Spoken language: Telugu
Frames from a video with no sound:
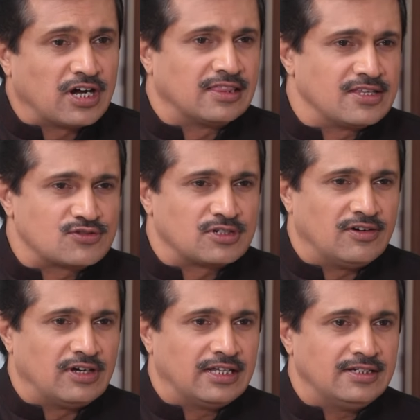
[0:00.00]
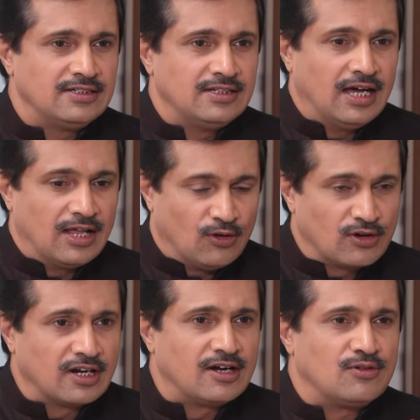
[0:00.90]
ముఖాలు తీసుకురావాలి
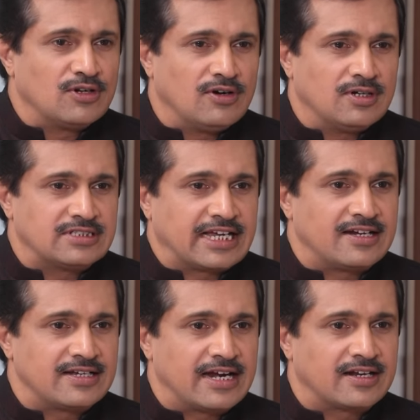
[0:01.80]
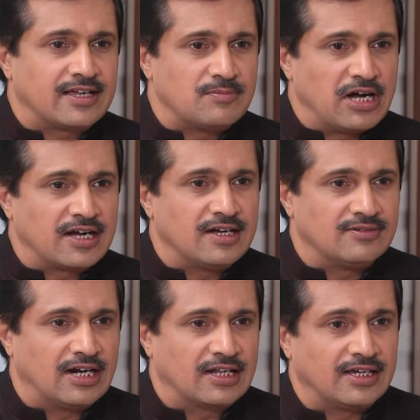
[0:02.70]
లోకల్గా ఉన్న సెకండ్ క్యాడర్కి బాగా
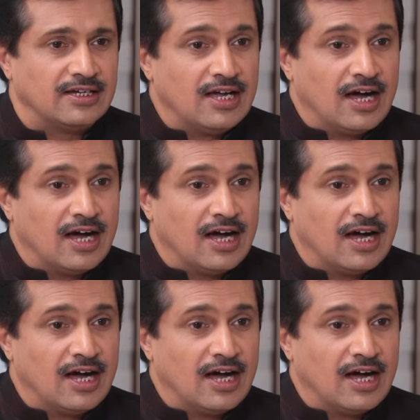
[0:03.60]
వాళ్ళకి